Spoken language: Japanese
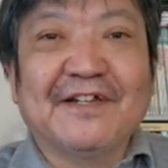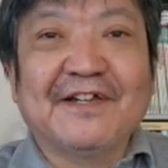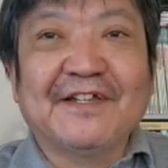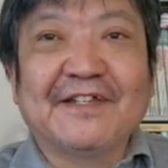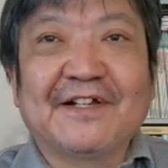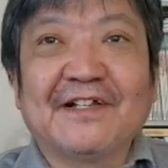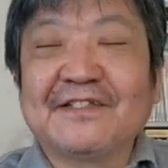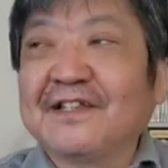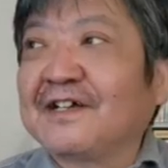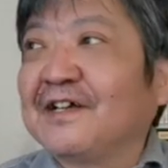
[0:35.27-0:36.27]
えー、いい感
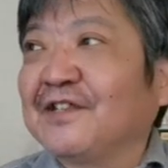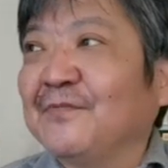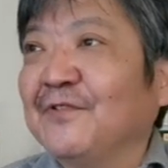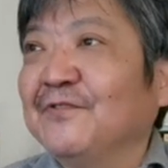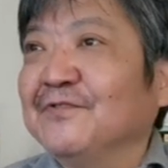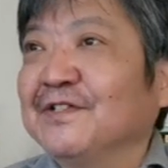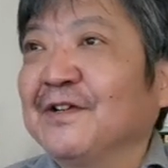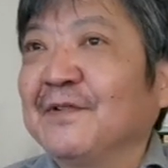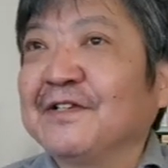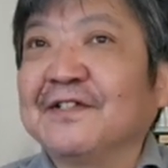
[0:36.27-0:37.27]
じで風も吹い
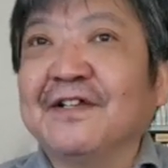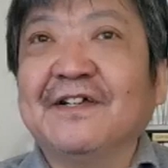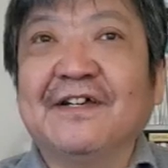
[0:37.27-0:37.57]
てまして、